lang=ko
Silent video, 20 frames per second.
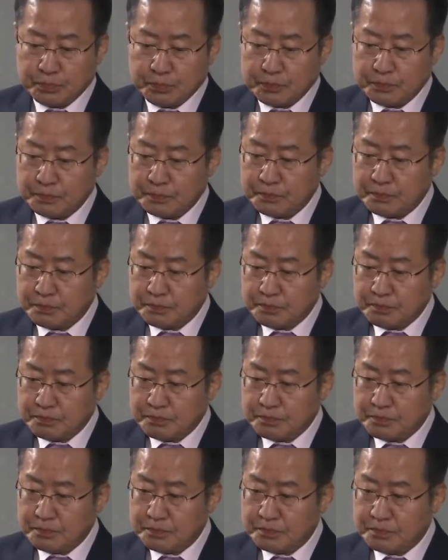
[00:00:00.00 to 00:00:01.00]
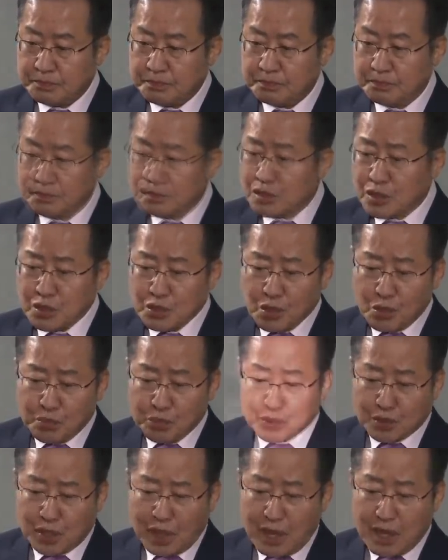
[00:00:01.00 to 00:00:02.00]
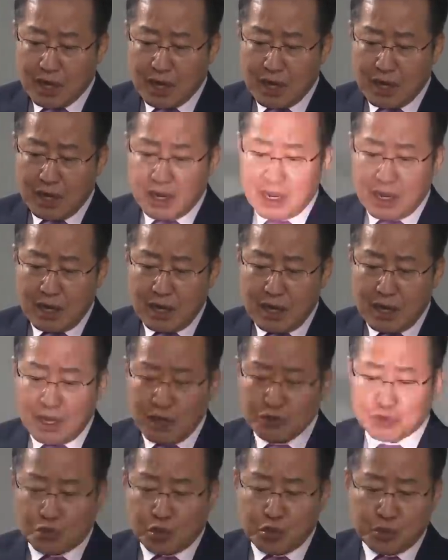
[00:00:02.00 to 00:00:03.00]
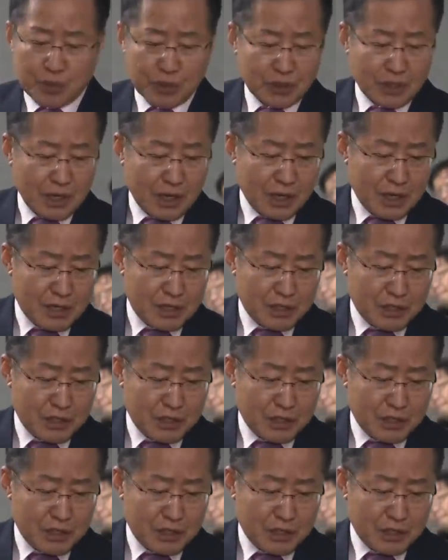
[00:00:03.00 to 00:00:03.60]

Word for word: 계획이 그 컷오프 당할 두번 당할